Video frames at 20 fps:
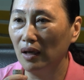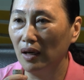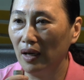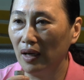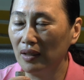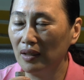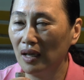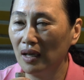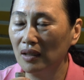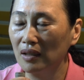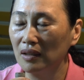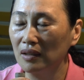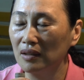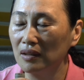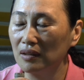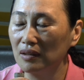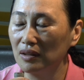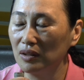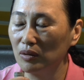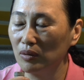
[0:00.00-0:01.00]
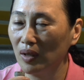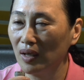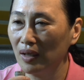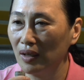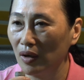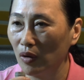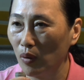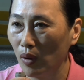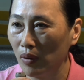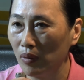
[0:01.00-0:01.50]
会当就咱
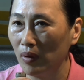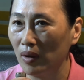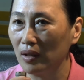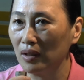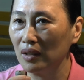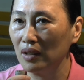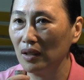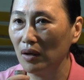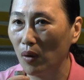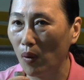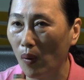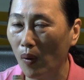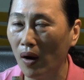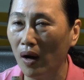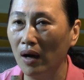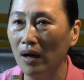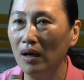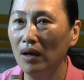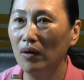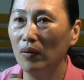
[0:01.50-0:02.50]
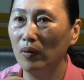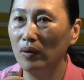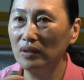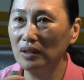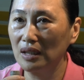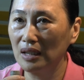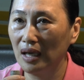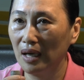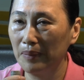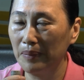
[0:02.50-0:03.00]
的官网去看，
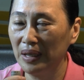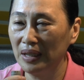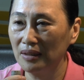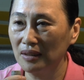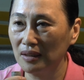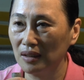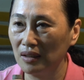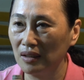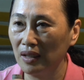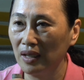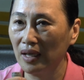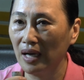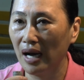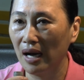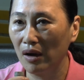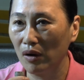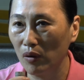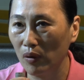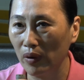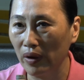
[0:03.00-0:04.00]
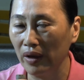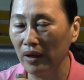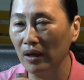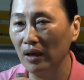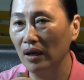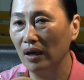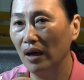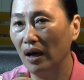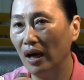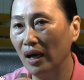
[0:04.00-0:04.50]
阮即摆要做的工课。
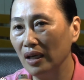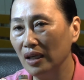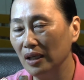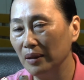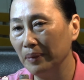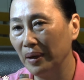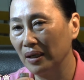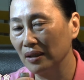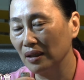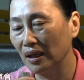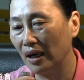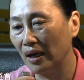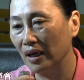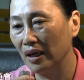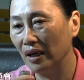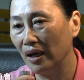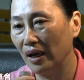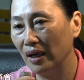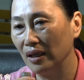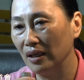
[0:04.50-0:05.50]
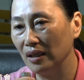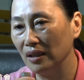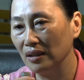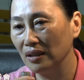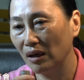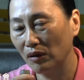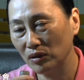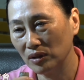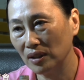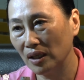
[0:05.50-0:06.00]
啊，希望大家来
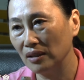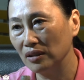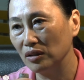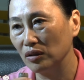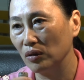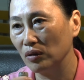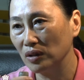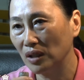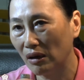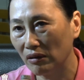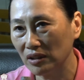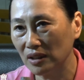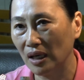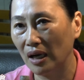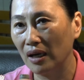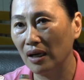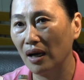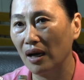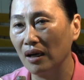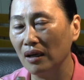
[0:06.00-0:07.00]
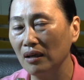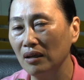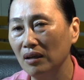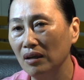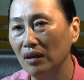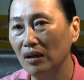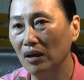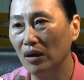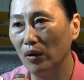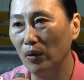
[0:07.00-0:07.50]
到赞助、到三工，
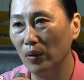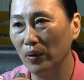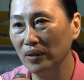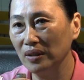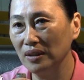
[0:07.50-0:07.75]
我